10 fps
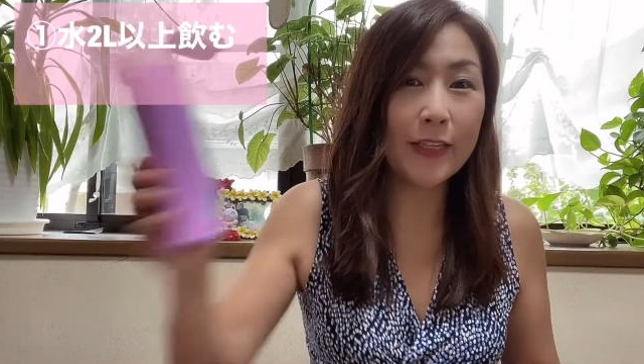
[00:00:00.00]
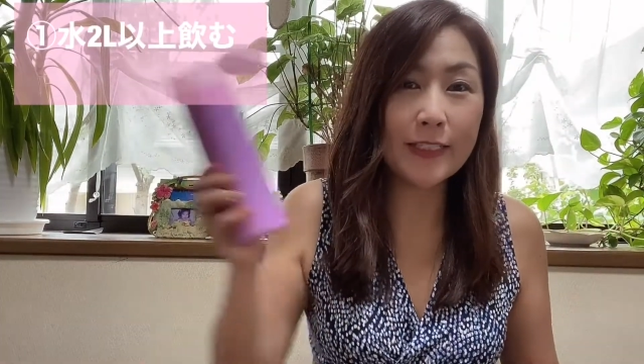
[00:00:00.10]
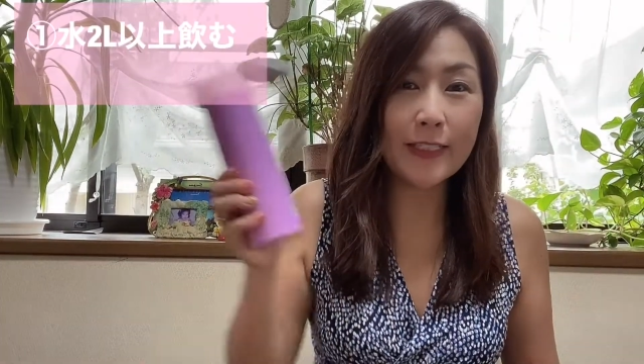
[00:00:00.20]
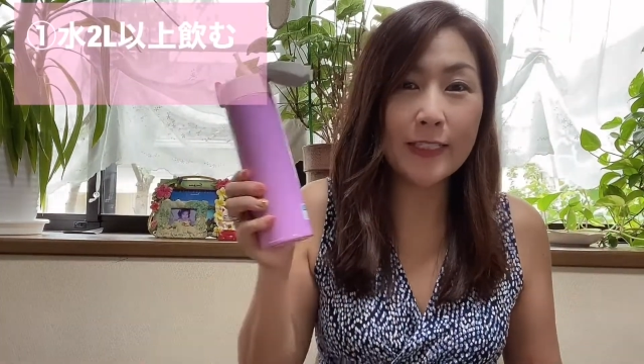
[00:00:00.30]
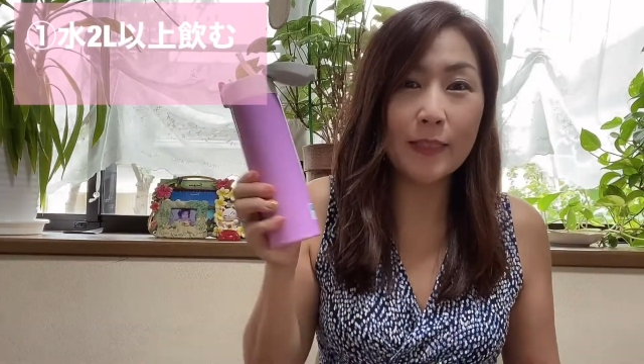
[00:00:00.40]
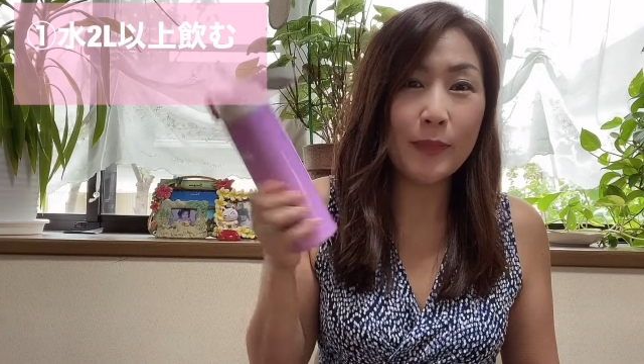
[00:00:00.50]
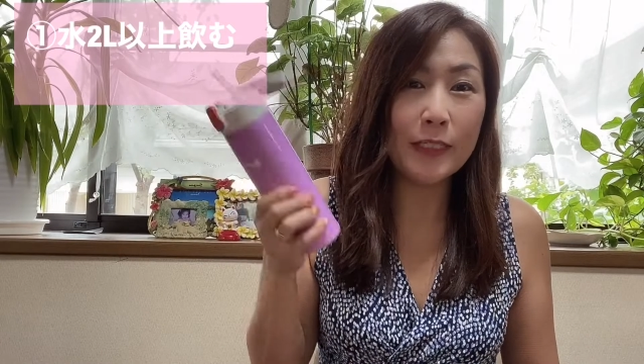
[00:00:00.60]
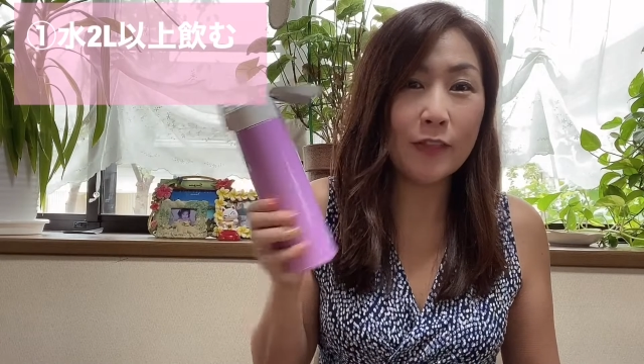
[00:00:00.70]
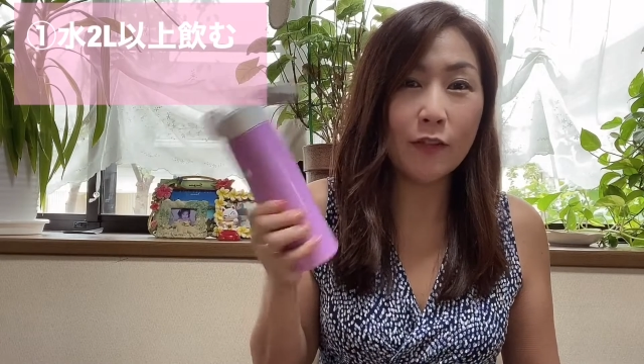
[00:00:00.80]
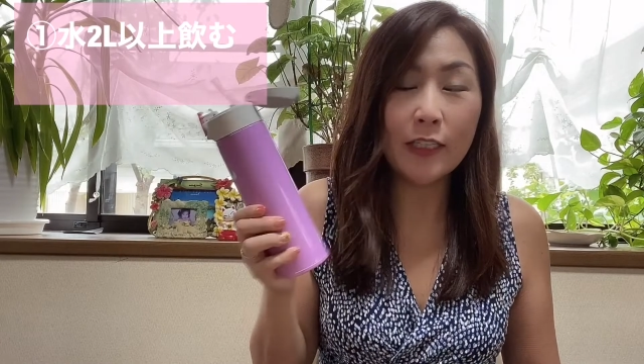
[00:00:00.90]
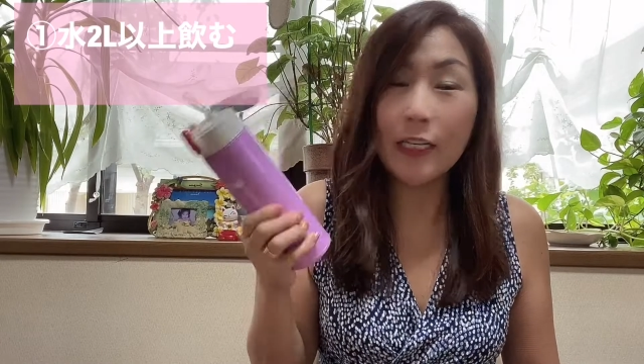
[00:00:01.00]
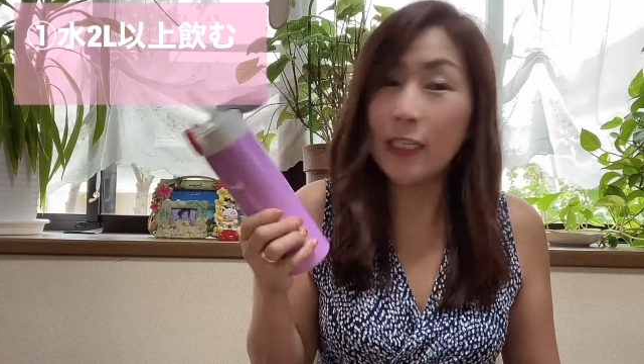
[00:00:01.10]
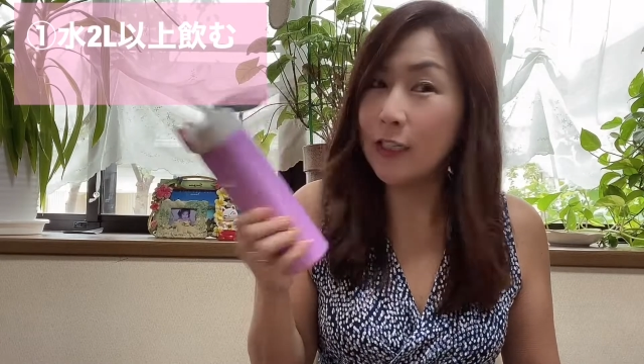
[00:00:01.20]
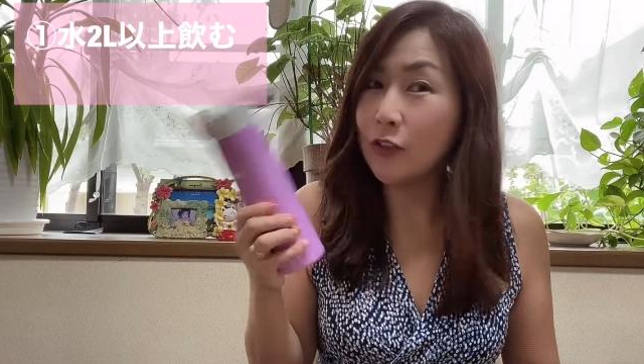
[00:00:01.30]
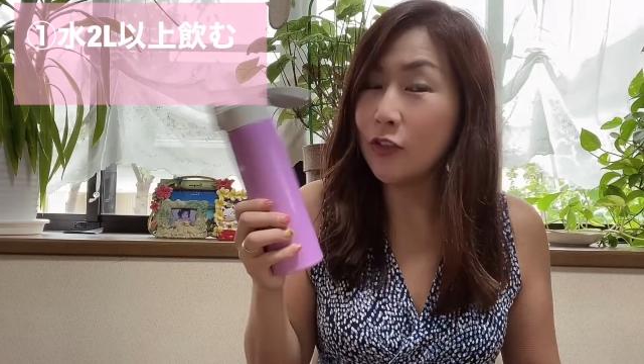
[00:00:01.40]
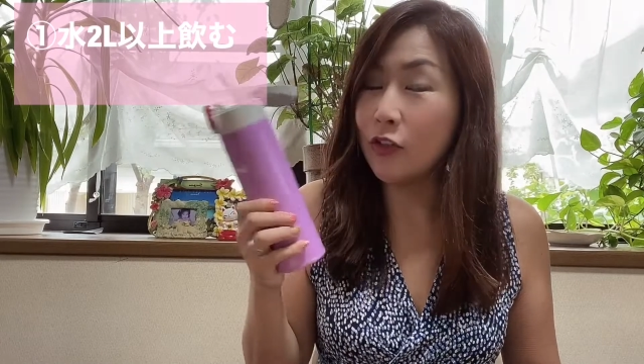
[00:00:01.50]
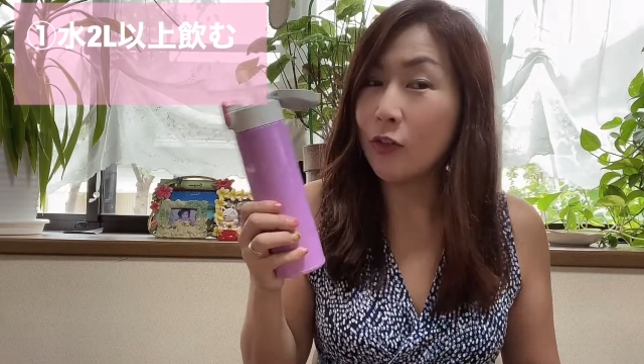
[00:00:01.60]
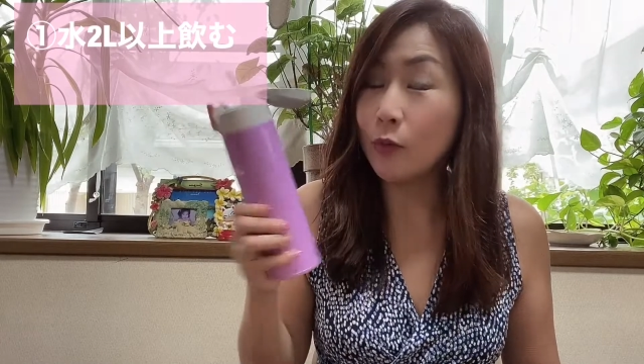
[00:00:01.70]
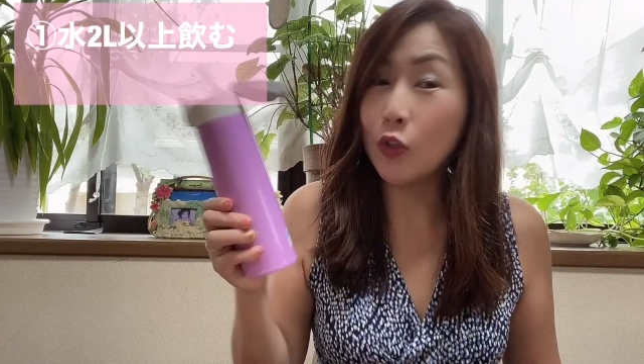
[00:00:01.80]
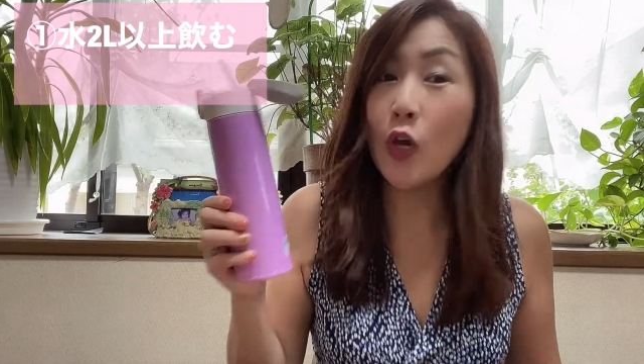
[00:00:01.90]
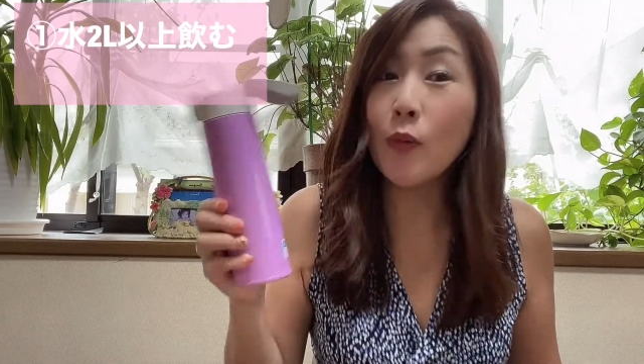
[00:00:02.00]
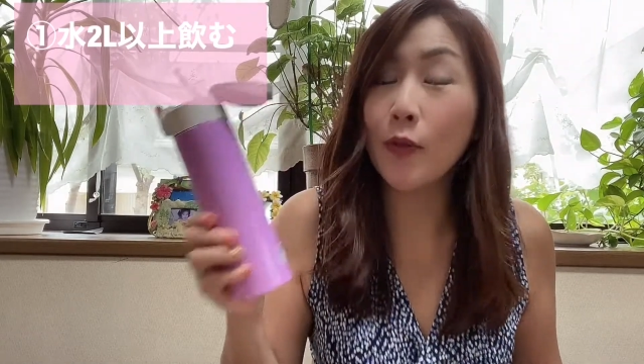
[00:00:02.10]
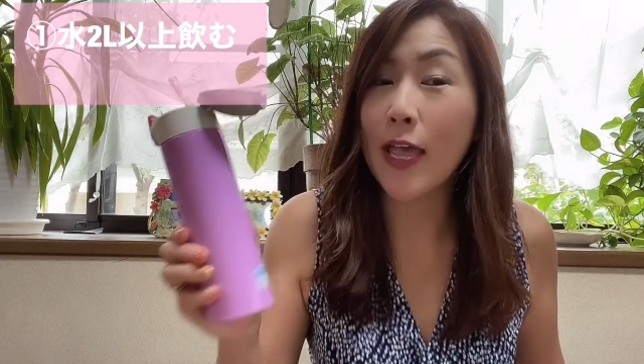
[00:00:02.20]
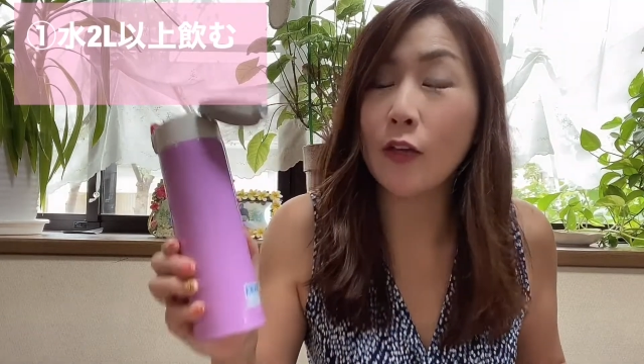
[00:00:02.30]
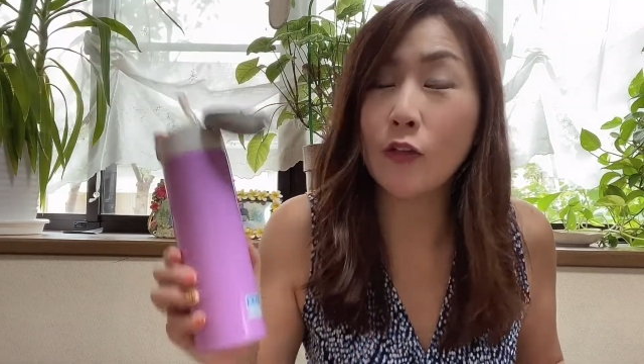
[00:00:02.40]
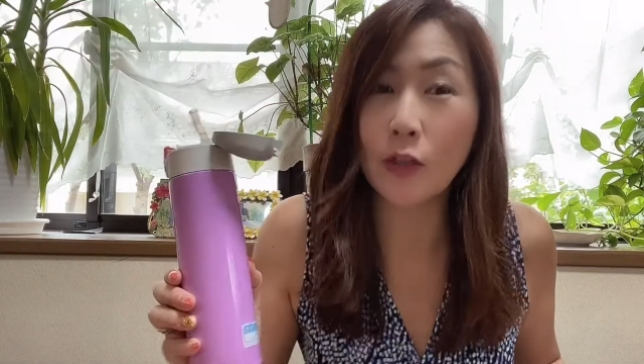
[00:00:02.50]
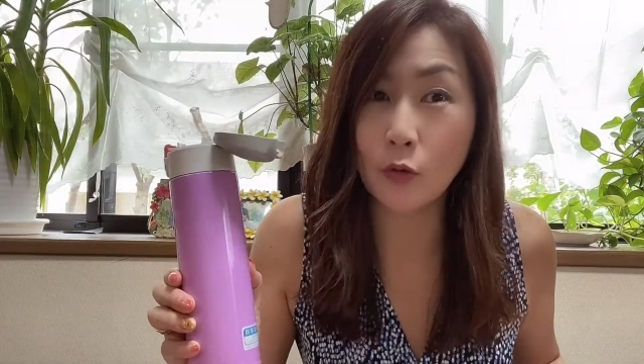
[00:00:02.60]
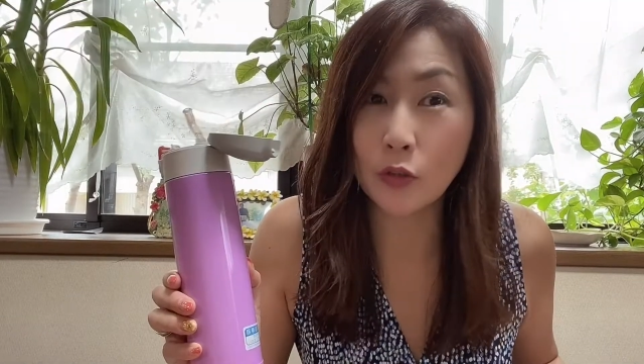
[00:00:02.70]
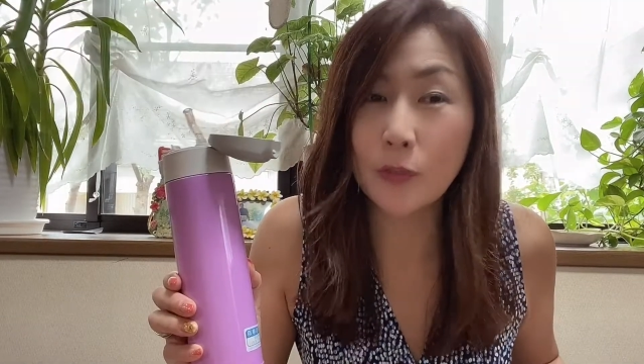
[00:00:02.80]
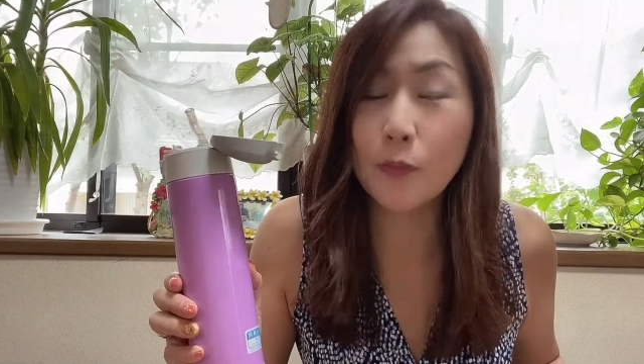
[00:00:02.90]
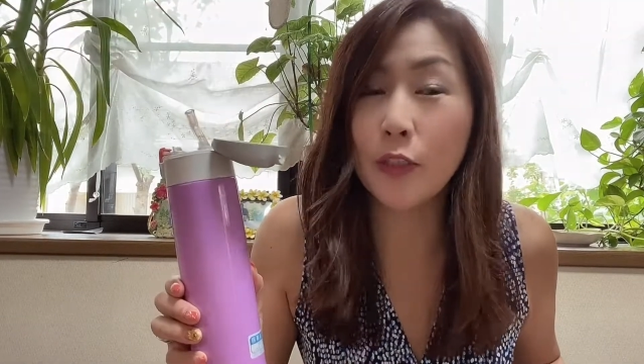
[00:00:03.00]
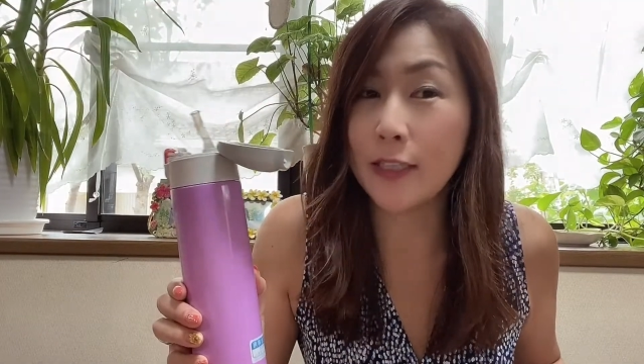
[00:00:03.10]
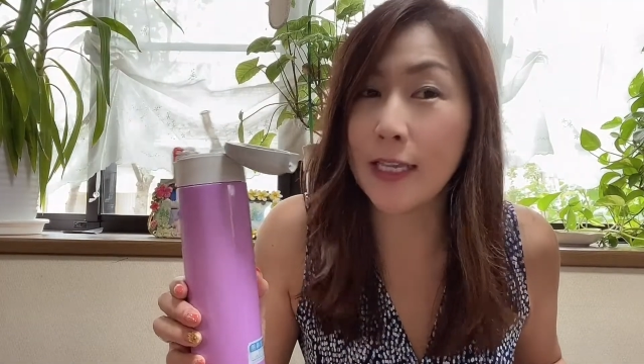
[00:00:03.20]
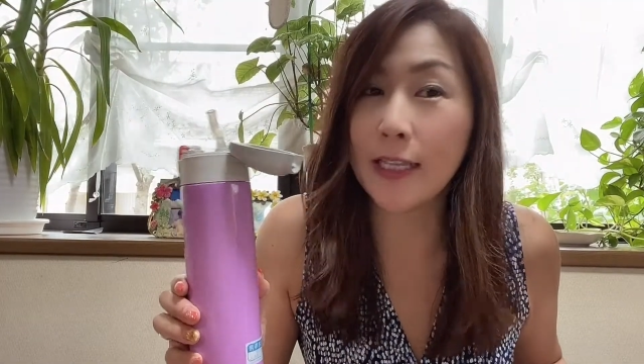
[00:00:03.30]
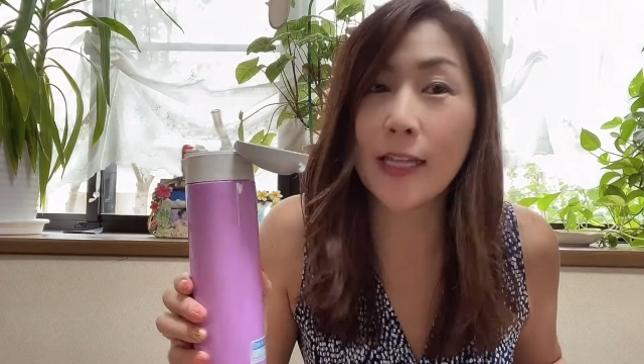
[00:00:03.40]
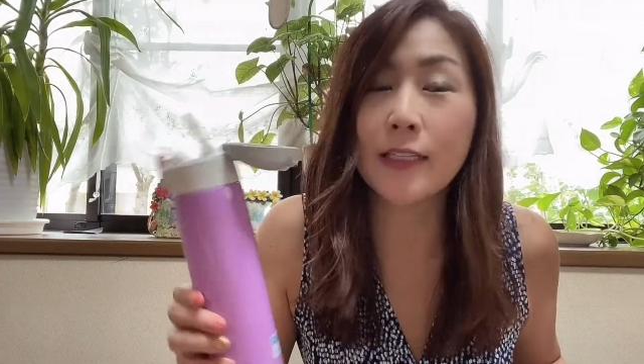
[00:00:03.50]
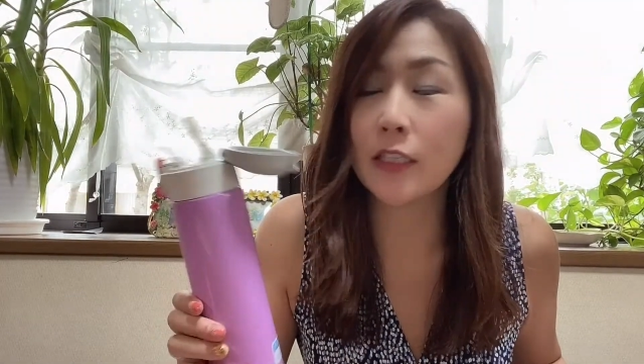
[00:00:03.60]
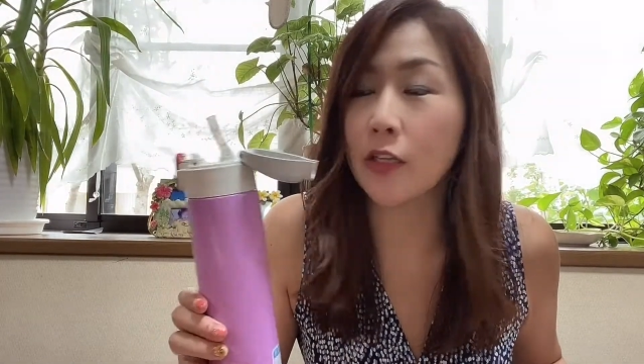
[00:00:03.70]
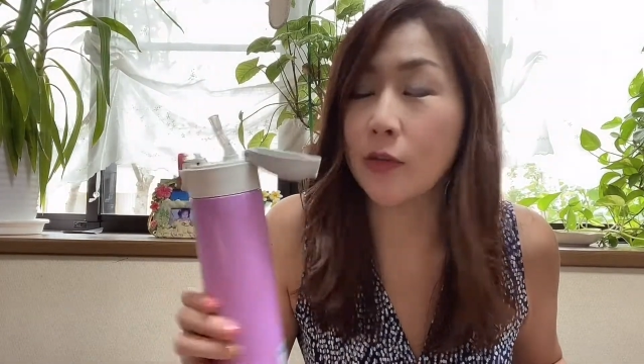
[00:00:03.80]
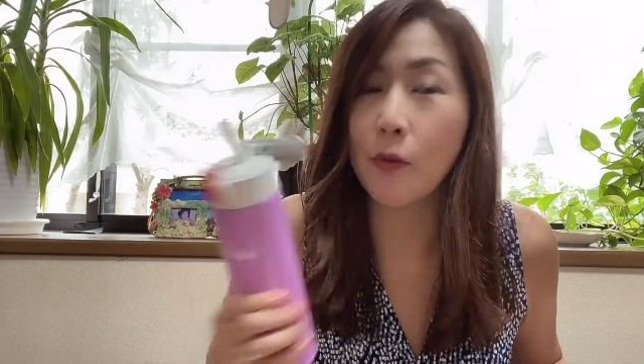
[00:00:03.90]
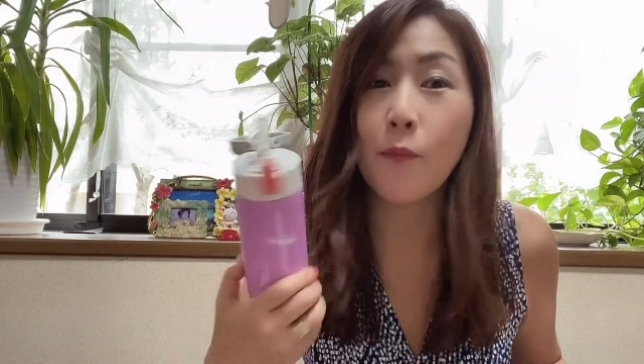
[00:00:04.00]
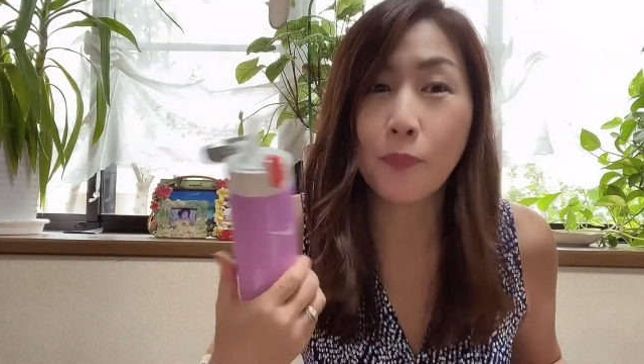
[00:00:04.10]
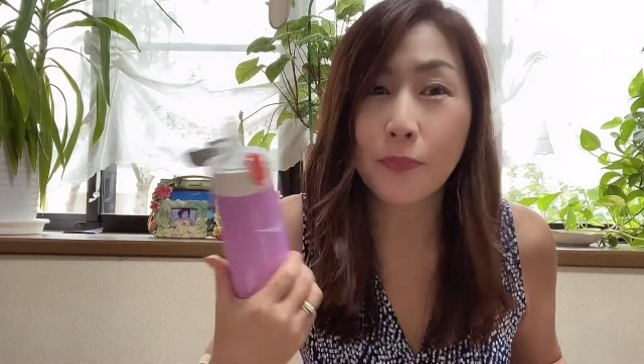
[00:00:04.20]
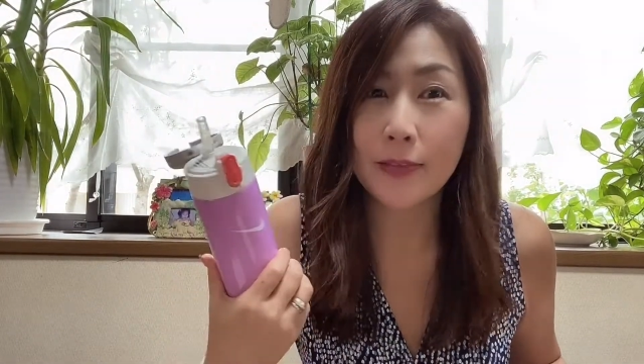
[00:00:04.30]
1日水を2リットル以上飲む今日もねあのジム行ってきたんですけども